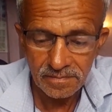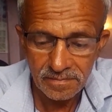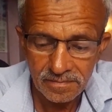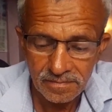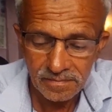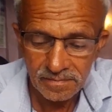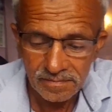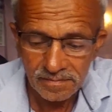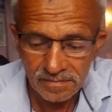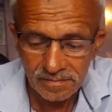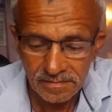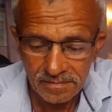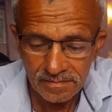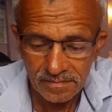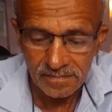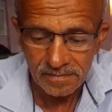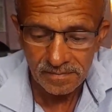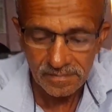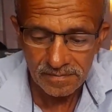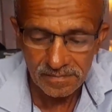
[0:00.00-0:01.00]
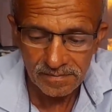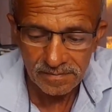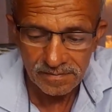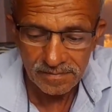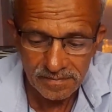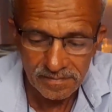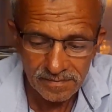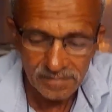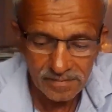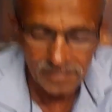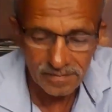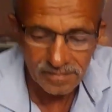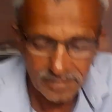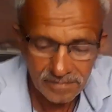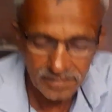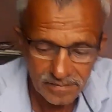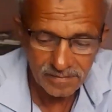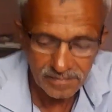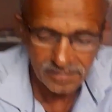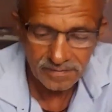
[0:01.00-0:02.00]
आजकल ट्रांसपोर्टर भी
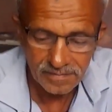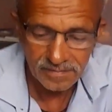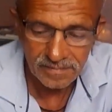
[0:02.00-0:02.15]
फेस कर रहे